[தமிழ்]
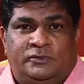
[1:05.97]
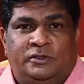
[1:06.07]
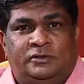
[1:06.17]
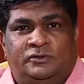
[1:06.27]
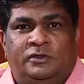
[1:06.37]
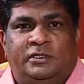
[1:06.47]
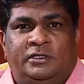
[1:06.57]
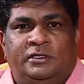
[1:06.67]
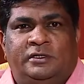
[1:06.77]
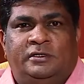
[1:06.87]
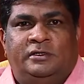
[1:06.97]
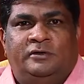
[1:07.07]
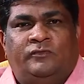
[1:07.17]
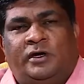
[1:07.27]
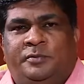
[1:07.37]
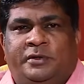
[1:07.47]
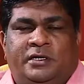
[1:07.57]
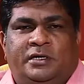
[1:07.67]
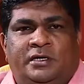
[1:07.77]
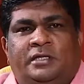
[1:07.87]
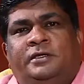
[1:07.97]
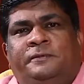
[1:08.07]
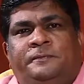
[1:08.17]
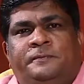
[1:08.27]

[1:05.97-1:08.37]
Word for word: என்று சொல்லி வாய்ப்பை கேட்குறாரு